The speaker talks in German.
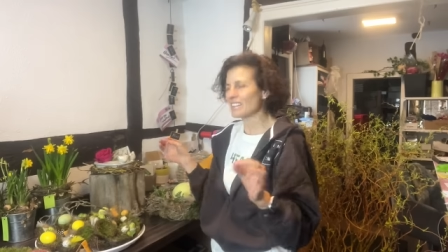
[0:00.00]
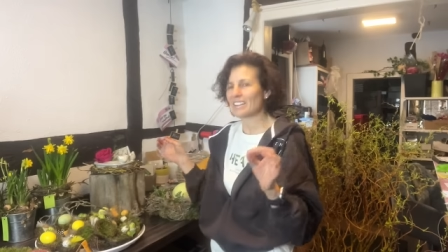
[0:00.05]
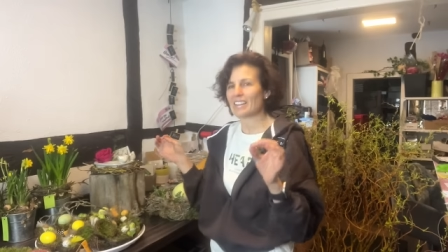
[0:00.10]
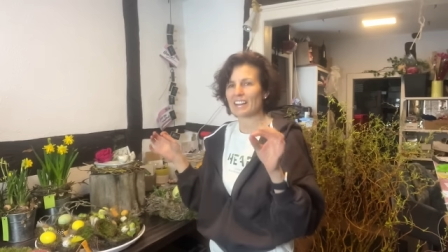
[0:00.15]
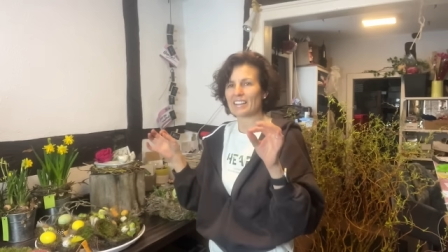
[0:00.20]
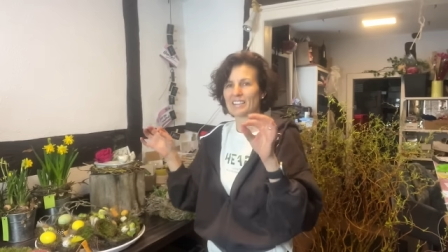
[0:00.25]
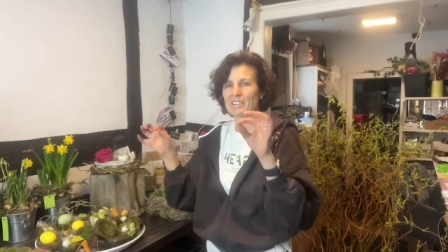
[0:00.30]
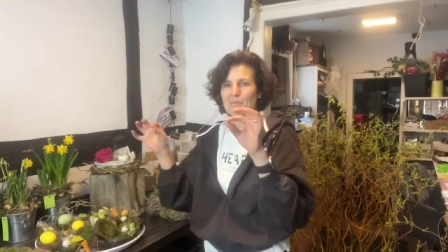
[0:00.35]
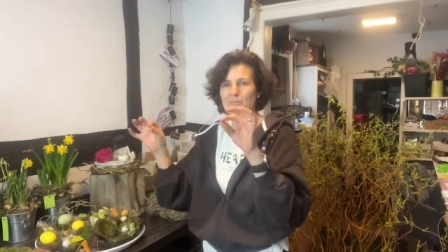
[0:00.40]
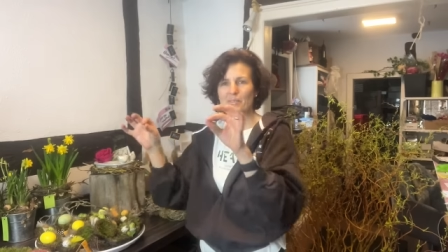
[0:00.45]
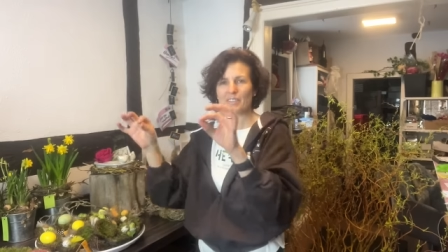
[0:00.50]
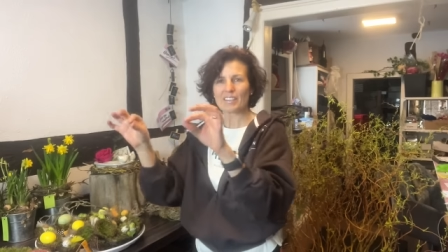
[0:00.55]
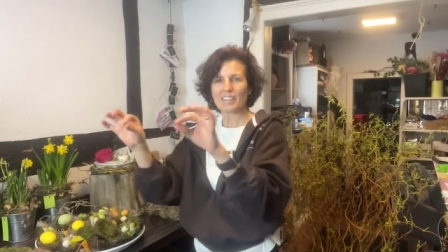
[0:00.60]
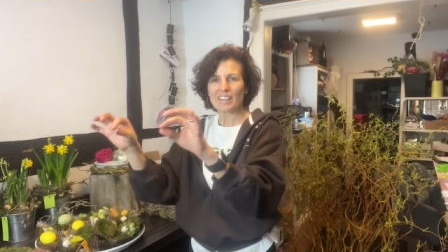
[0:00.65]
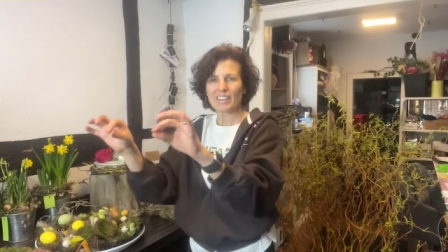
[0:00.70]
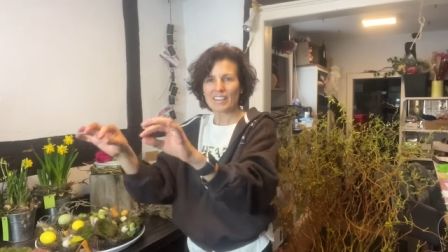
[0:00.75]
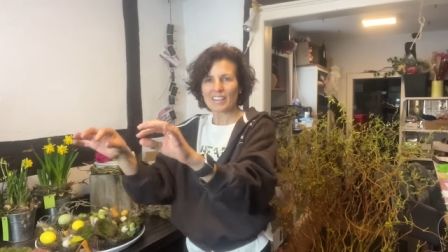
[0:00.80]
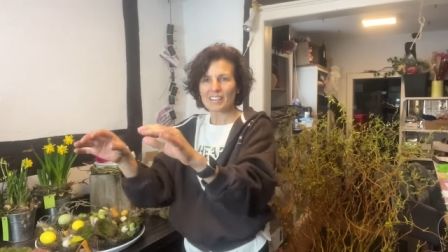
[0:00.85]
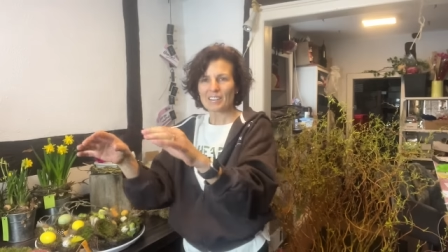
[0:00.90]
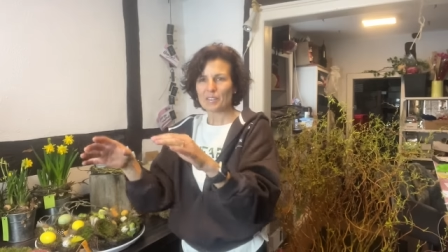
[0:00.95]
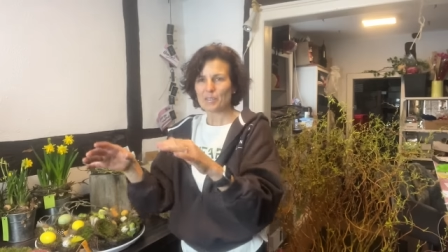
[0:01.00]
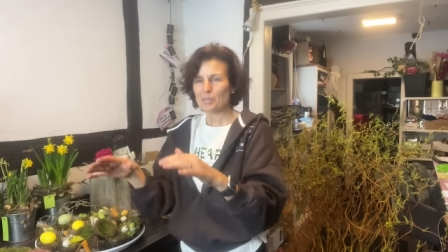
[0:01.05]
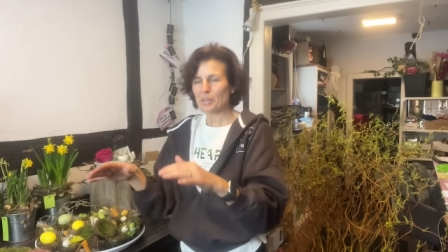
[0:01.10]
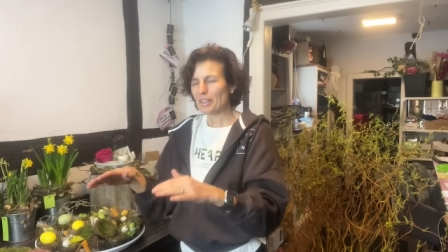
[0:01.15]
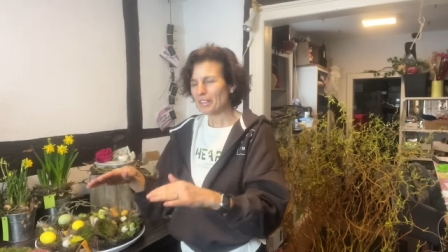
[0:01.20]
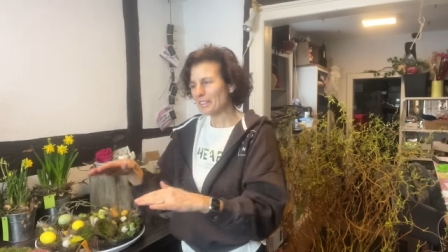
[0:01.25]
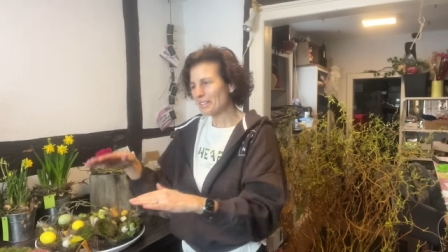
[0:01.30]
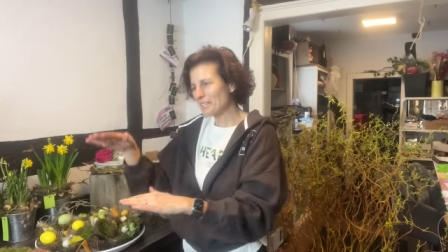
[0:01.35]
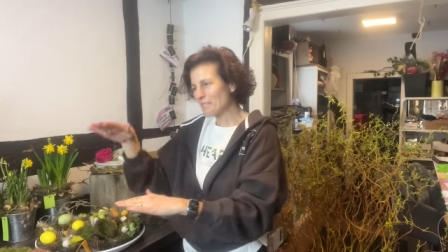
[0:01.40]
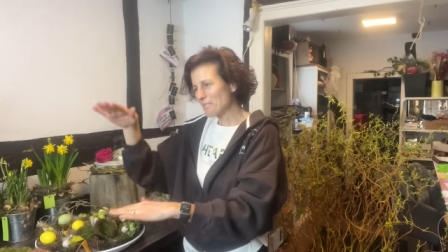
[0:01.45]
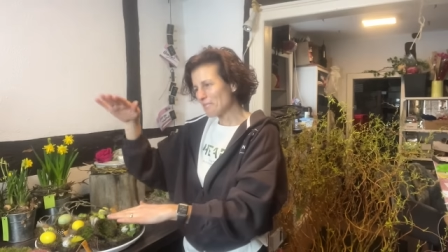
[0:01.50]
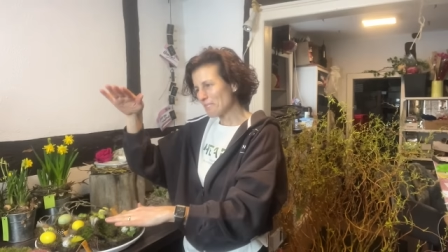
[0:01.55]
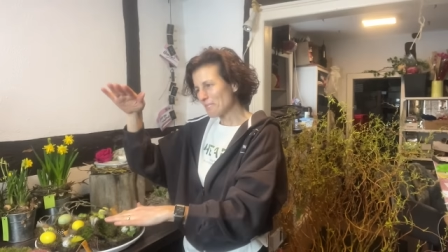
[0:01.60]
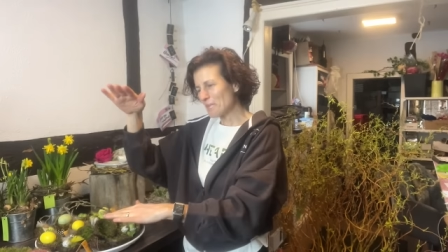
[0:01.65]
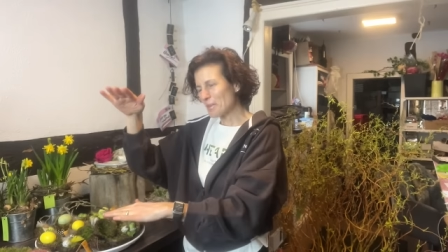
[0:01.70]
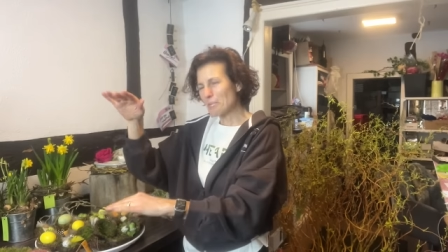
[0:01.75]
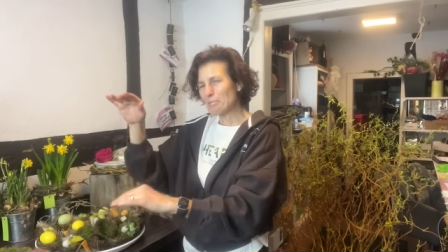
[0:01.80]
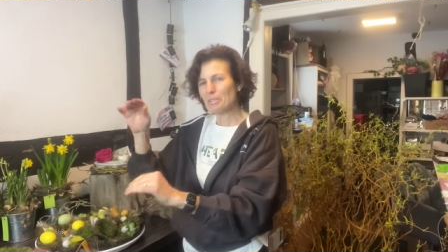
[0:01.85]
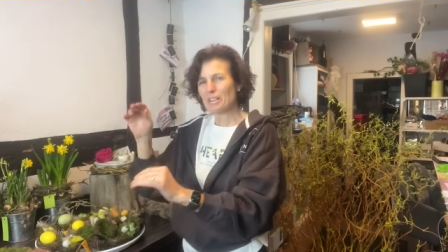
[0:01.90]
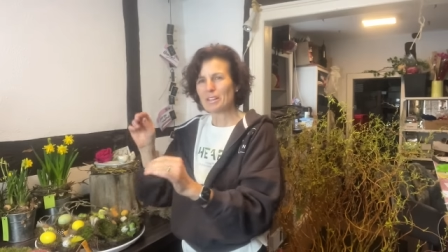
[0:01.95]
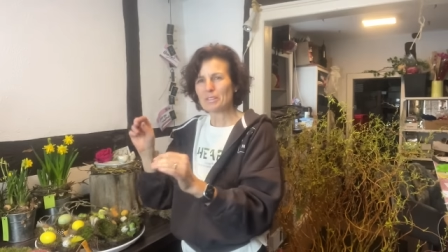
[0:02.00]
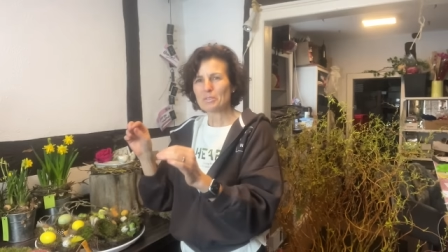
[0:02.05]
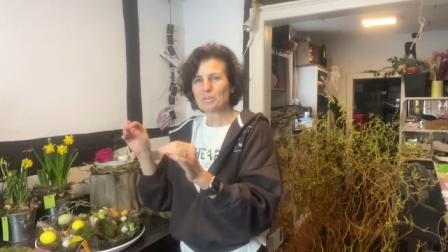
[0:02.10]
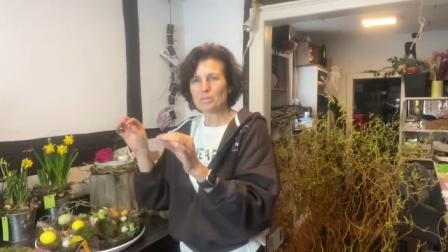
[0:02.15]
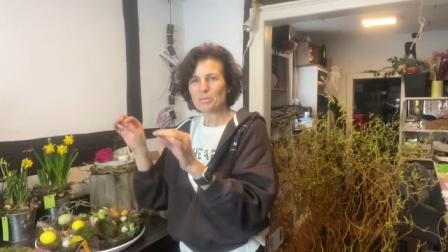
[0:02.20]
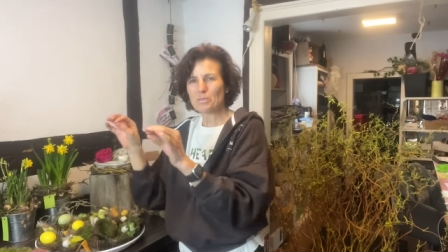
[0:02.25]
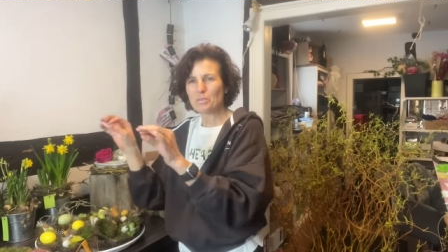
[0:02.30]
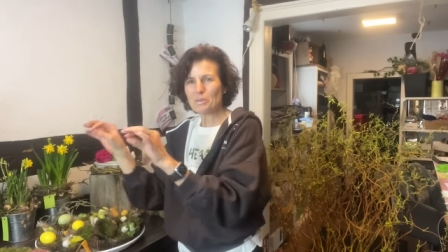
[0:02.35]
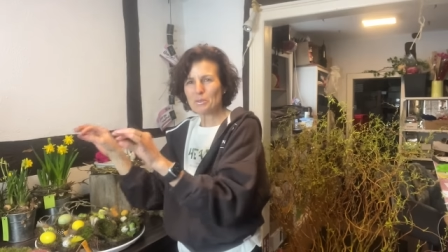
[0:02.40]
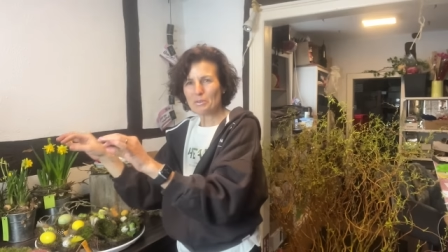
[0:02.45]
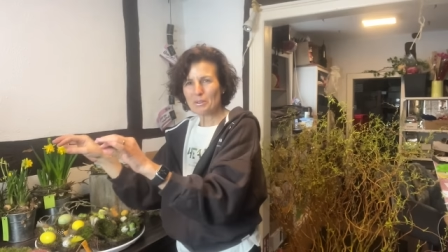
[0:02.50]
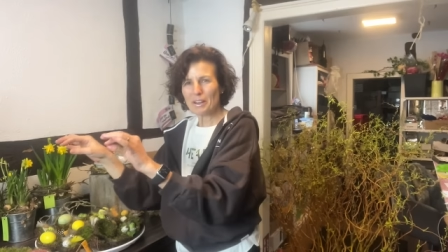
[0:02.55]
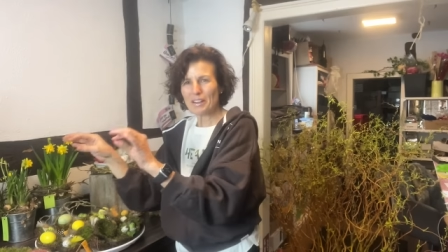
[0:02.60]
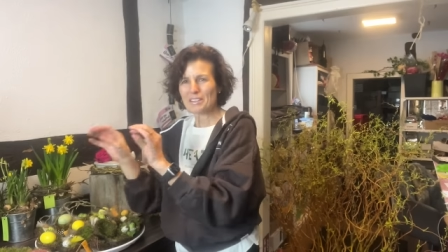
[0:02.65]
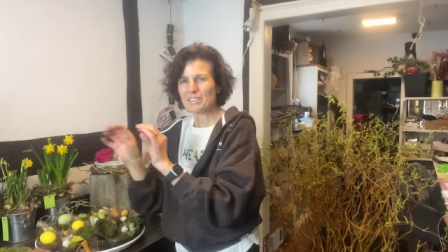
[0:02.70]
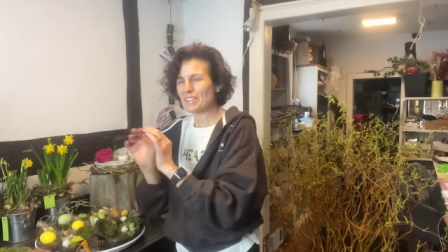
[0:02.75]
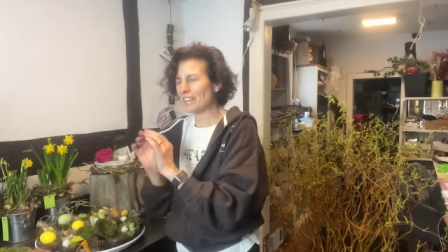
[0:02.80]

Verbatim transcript: kleiner, so ein Plateau als